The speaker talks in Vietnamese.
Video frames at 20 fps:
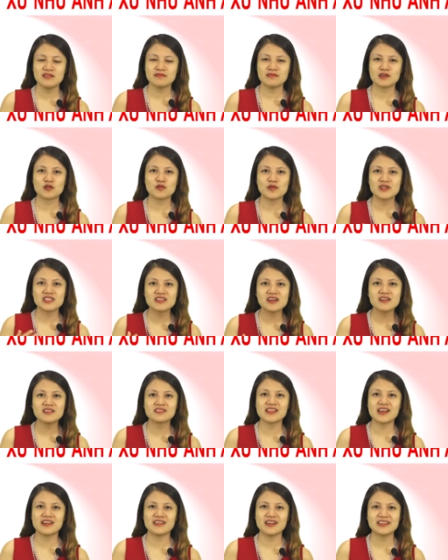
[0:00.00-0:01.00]
và cô ấy sợ
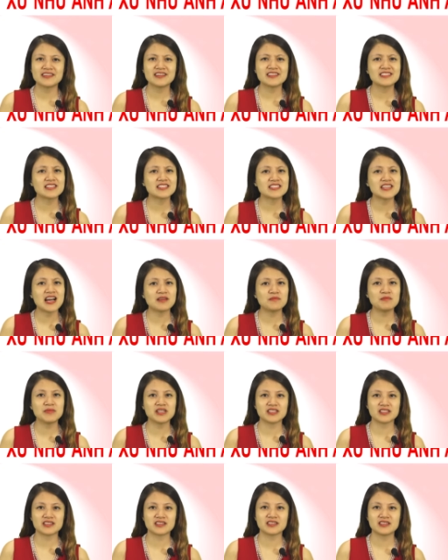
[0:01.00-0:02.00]
rằng anh ấy sẽ chán mình